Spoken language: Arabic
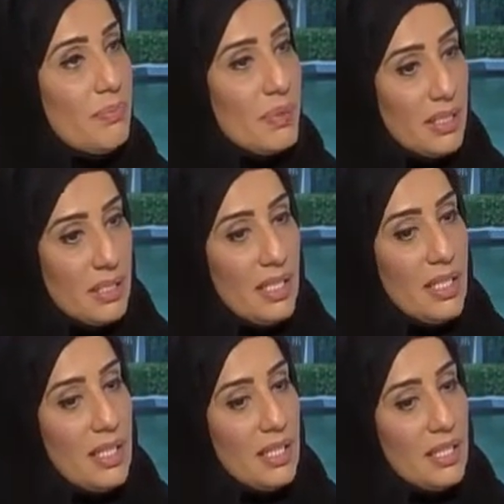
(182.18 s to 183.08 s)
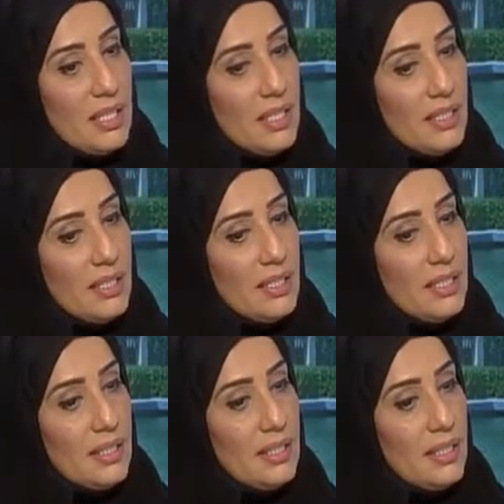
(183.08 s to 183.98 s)
ب
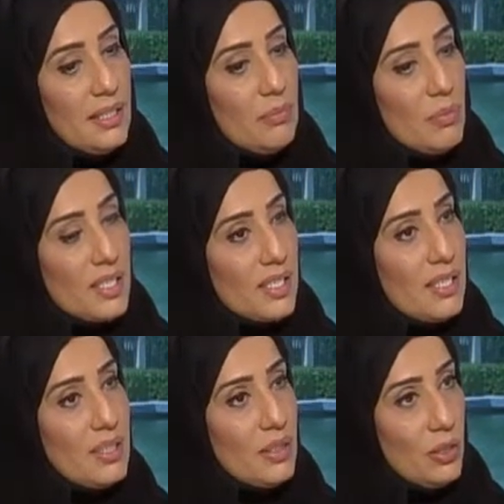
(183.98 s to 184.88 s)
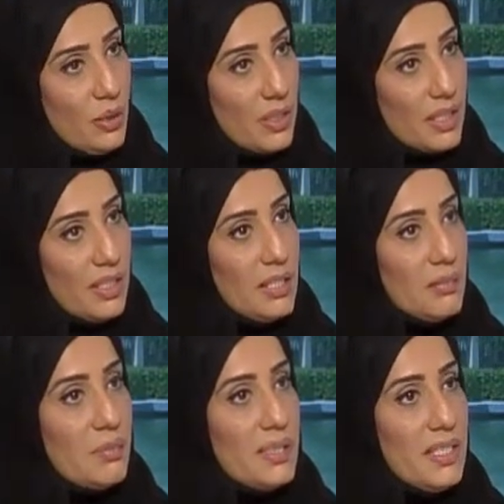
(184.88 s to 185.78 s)
آه، المؤسسات الاخرى اللي
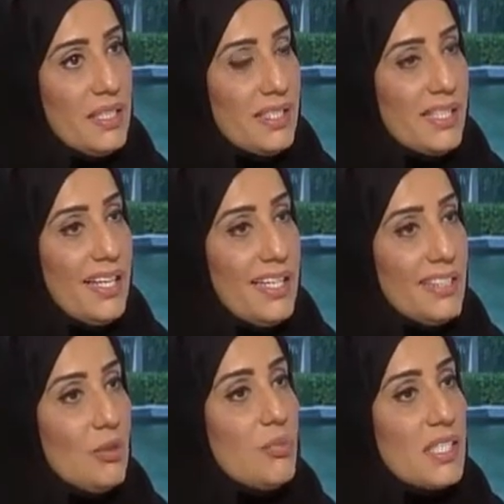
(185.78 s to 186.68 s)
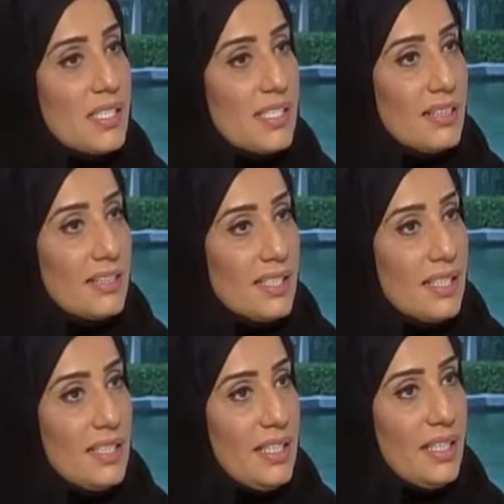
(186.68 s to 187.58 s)
ممكن هي تساعدنا والمؤسسات
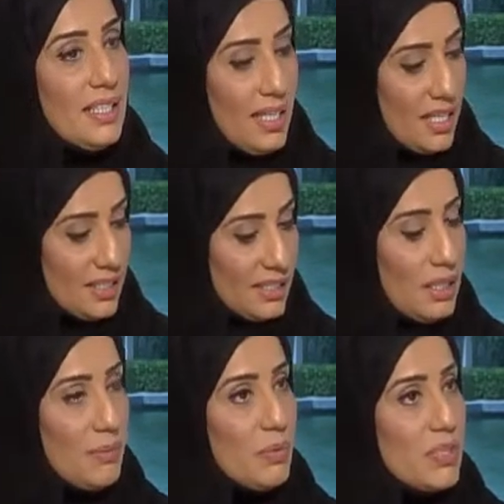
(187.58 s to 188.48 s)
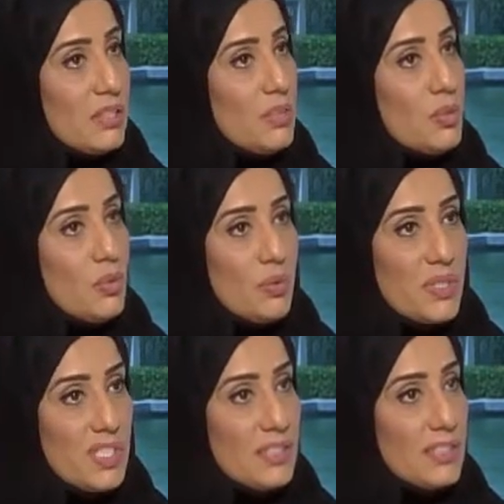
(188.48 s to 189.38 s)
الصحيحه نتكلم عن وزاره الشؤون
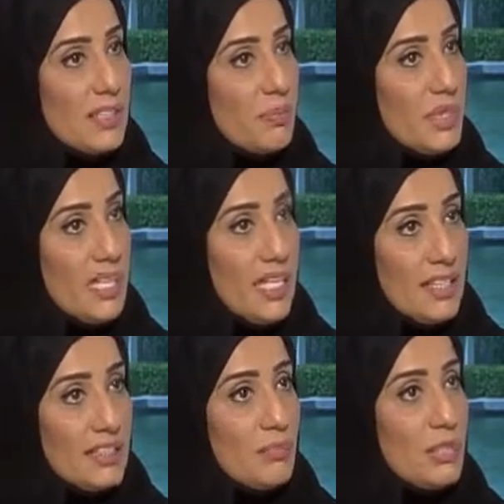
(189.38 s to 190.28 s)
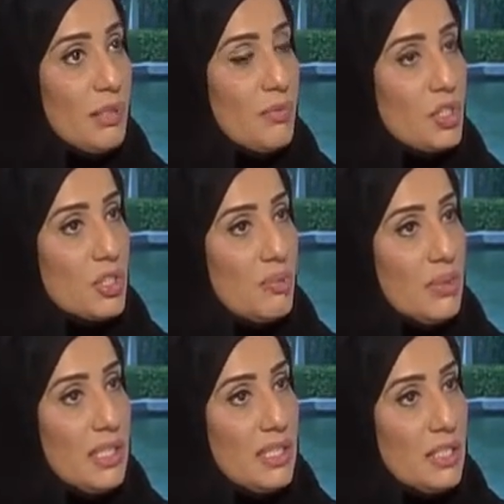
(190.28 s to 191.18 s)
وزاره التربيه هيئه تنميه
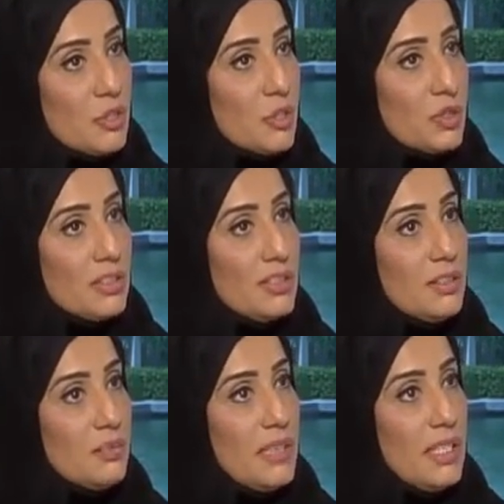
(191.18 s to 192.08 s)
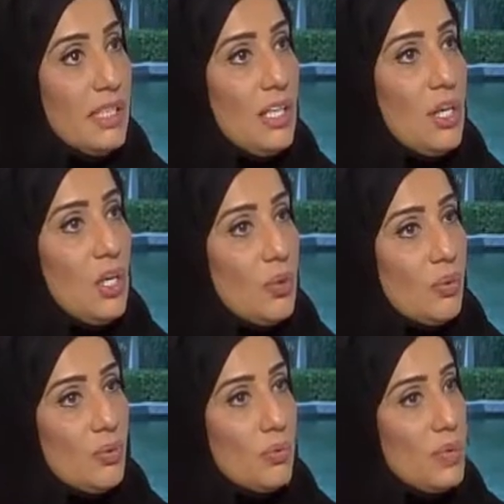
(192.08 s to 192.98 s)
المجتمع آه، شرطه دبي
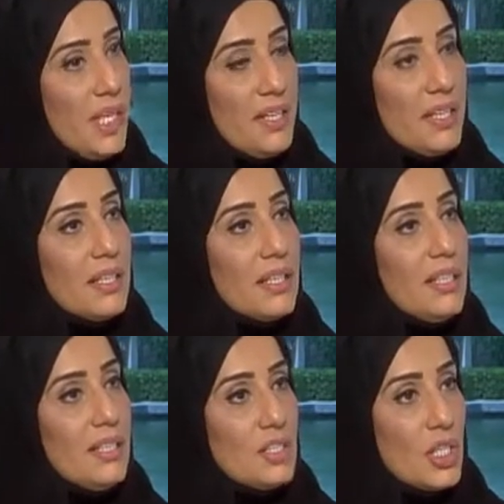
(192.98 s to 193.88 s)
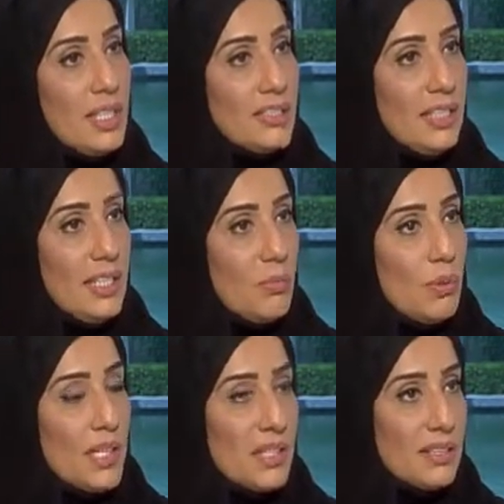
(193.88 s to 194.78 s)
ويعني كل الجهات اللي هي
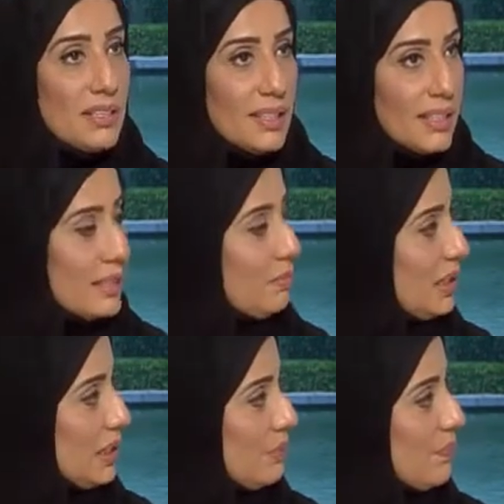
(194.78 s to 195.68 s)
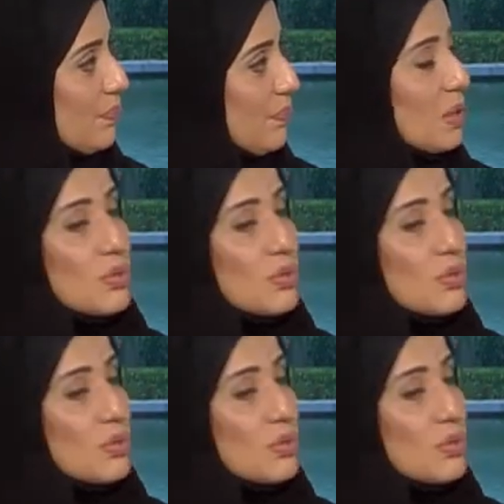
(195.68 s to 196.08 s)
ممكن آه، تخدم وزاره الاشغال في